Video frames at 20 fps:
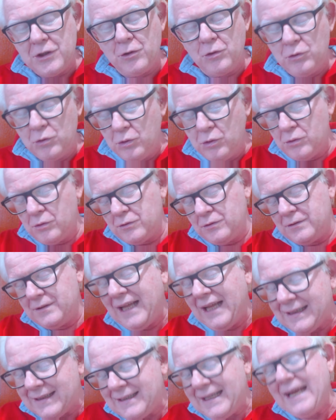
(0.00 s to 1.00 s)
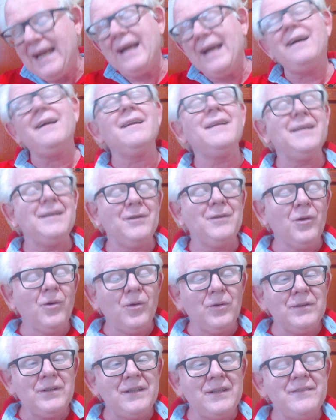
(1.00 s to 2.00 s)
do, da Terra lá em
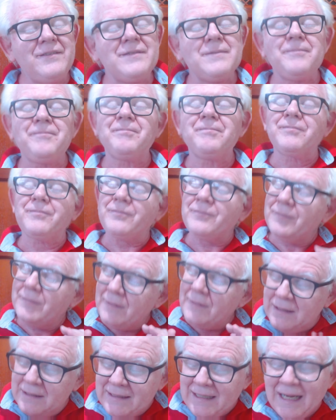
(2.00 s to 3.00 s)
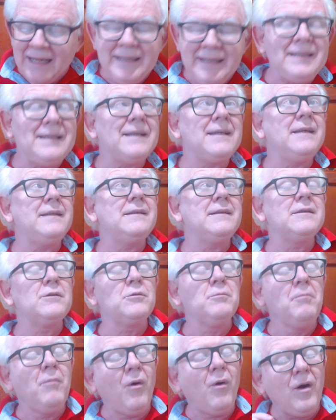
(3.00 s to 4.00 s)
Londres, e aí é que
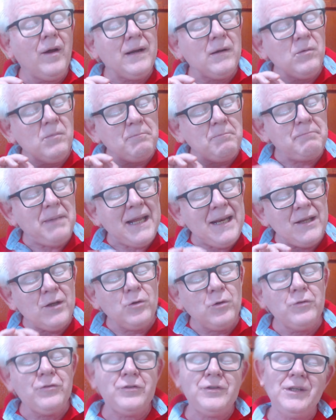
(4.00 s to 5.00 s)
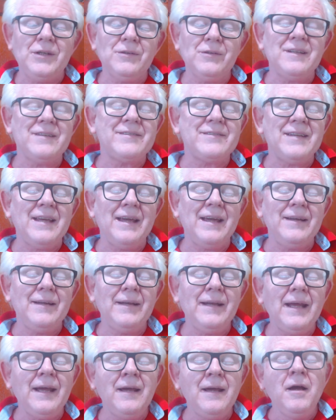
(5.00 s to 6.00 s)
mora um perigozinho da série,
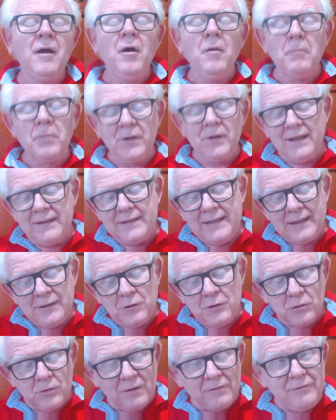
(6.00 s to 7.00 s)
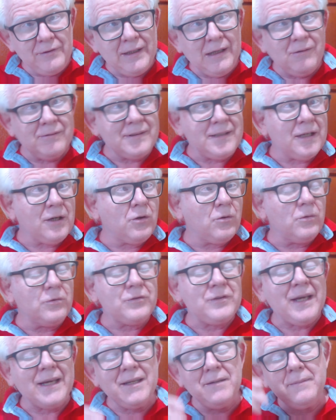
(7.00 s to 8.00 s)
né? Porque dentro do avião até que
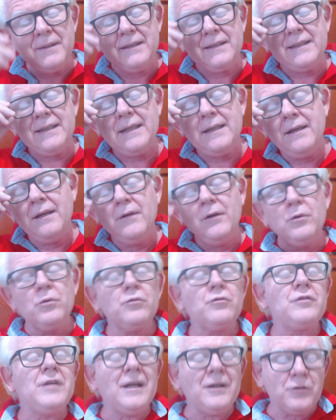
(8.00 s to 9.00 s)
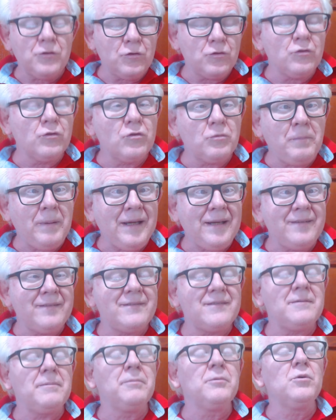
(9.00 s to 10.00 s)
consegue manter um certo
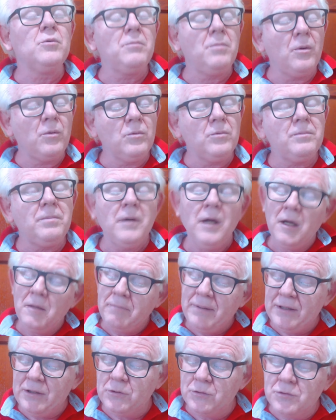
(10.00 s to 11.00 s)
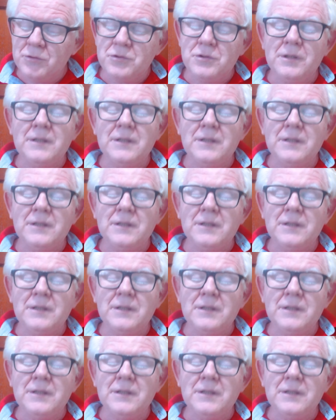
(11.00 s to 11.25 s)
suspense por um bom período de